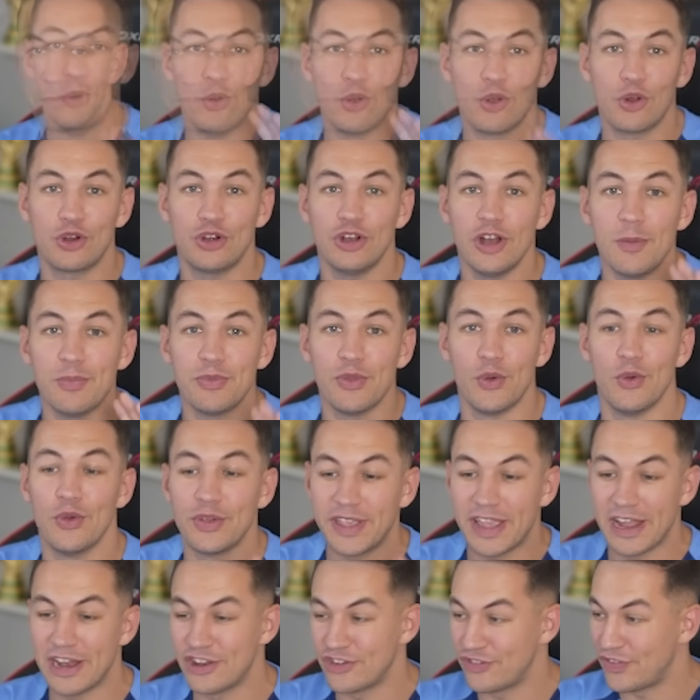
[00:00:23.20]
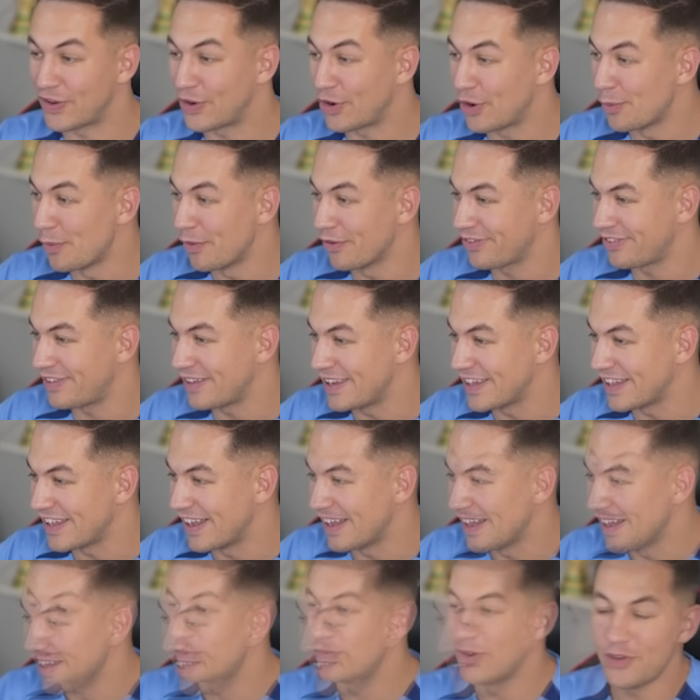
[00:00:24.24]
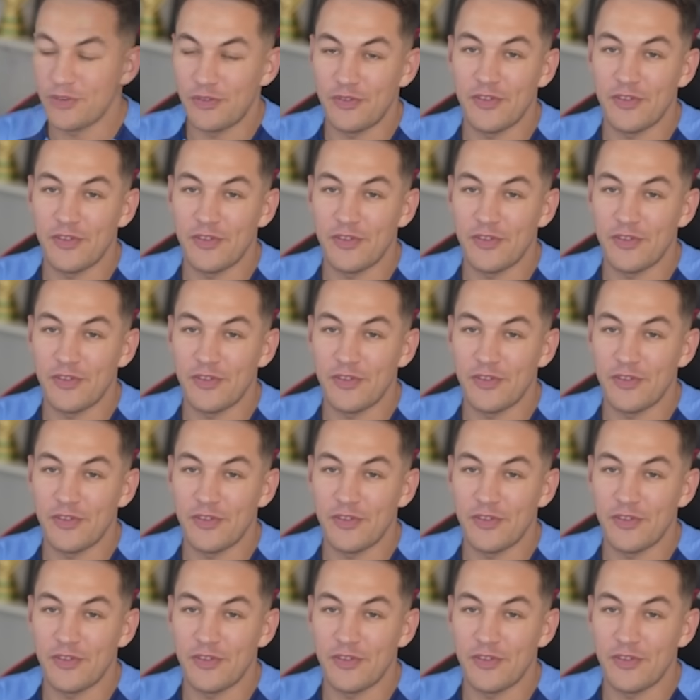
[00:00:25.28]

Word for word: le club dans lequel je vais commencer les gars, on va